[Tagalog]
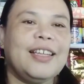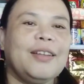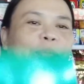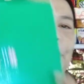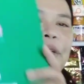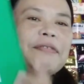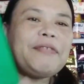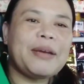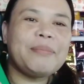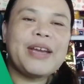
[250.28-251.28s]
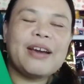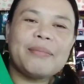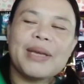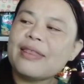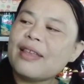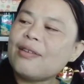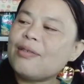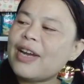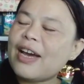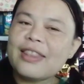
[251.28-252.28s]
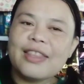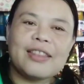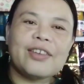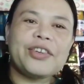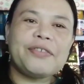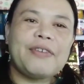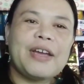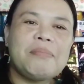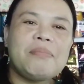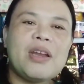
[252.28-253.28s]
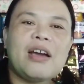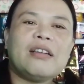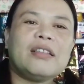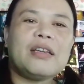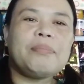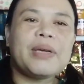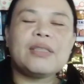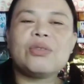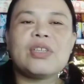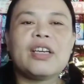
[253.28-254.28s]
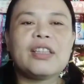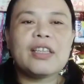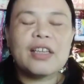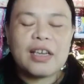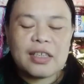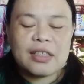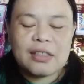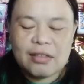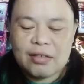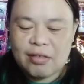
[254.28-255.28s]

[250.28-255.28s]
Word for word: 45 na ang benta ko dati. 35 lang. 10 pesos ang itinaas.